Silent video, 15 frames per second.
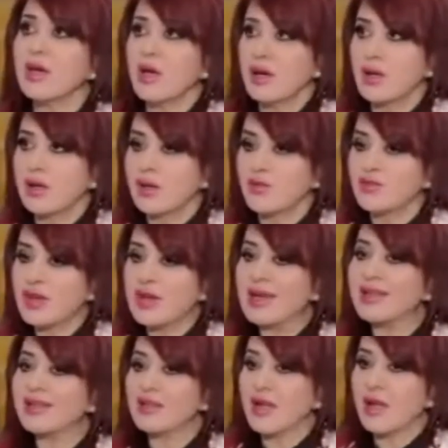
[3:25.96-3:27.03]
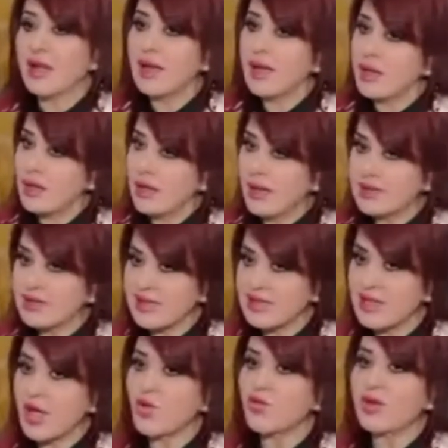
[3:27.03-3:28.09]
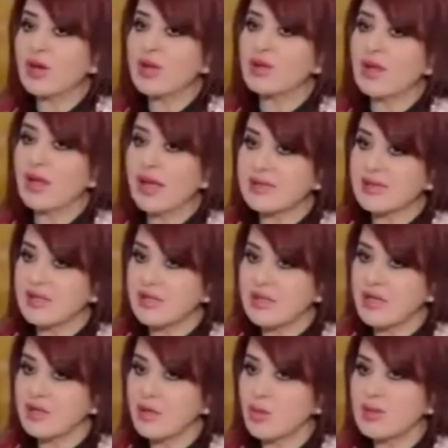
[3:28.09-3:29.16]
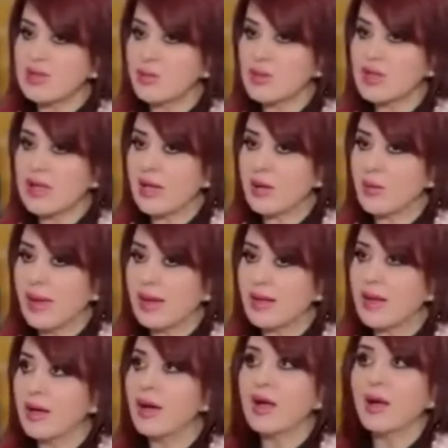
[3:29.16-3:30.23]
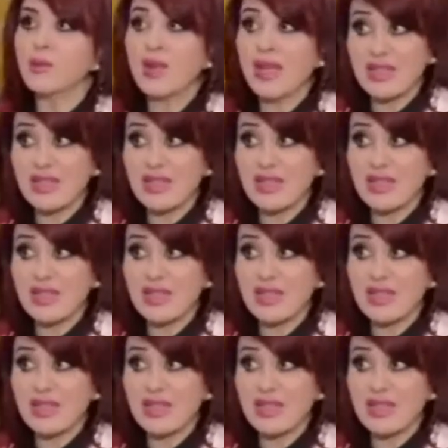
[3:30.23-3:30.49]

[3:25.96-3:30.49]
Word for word: آه، فندنا ايه هي الحساسيه وفندنا الحساسيه دلوقتي بنتكلم عليها تحت